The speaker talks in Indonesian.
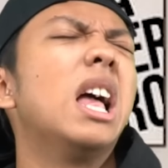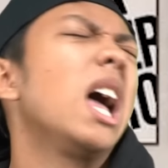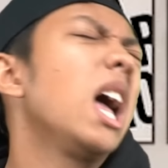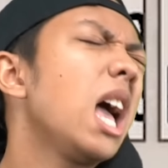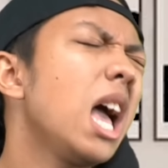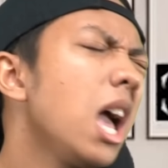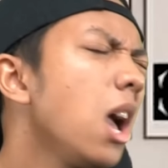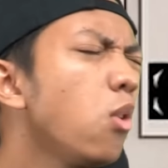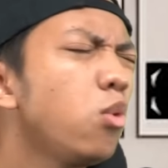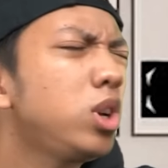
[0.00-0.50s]

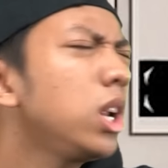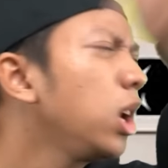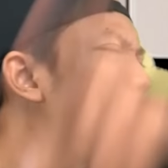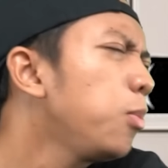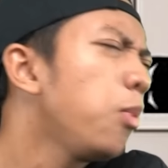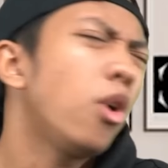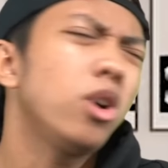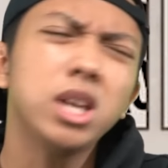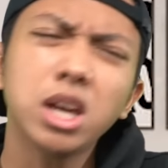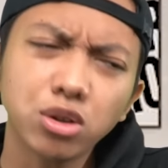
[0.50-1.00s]
Ah, udah lu
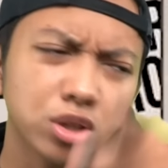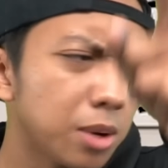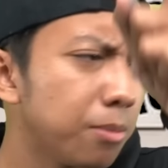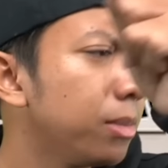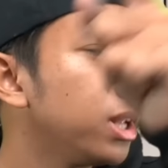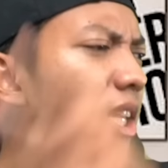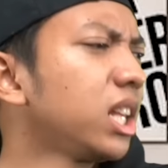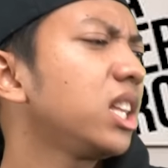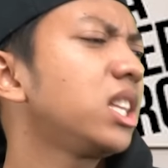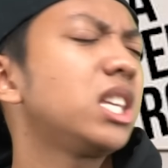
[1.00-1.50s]
pokoknya harus
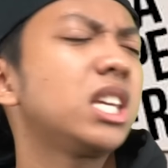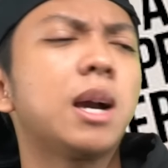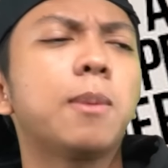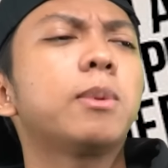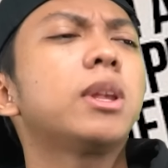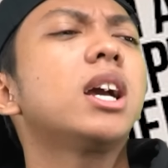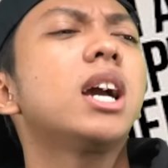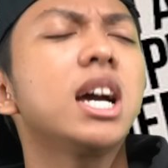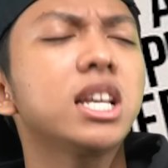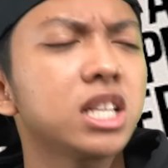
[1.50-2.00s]
ambil sikap
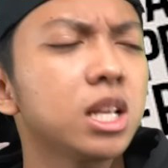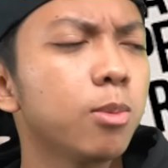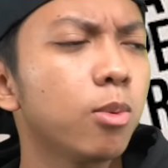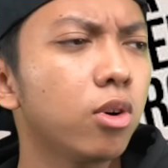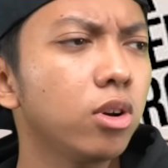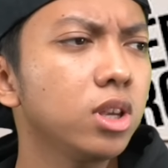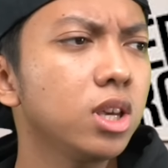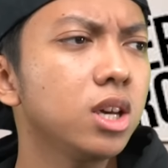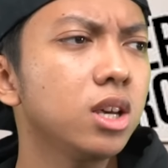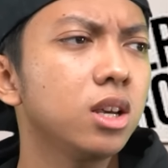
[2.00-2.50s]
tegas lah
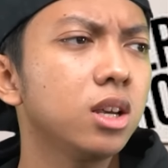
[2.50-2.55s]
pokoknya.